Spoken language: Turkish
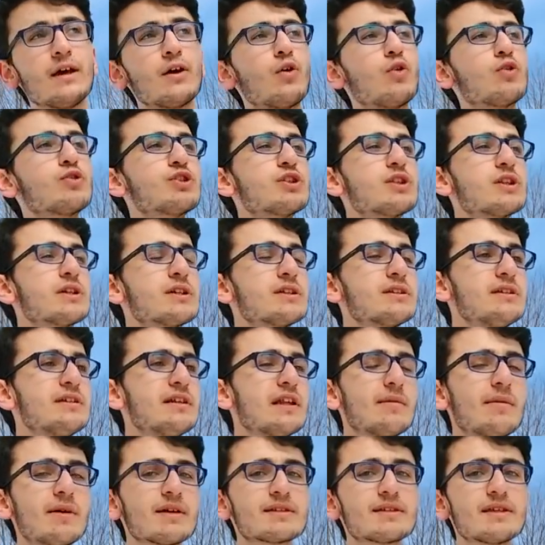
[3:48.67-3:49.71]
hocaları
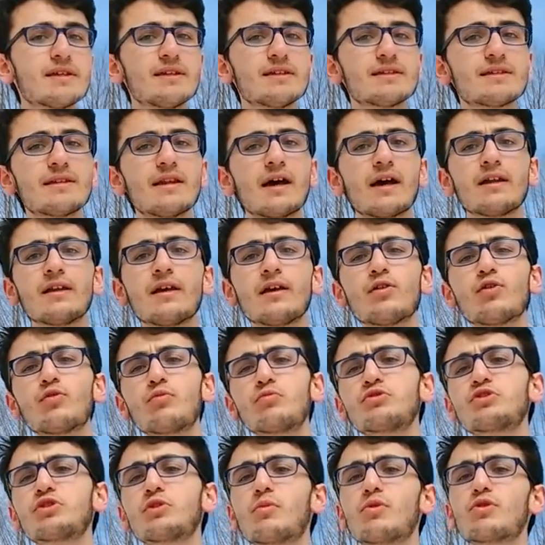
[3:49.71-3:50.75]
dinlemezseniz, lay lay lom
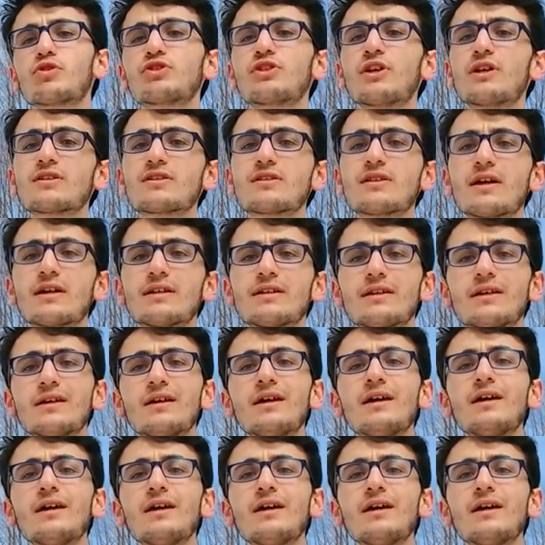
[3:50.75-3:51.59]
işte boş derslerde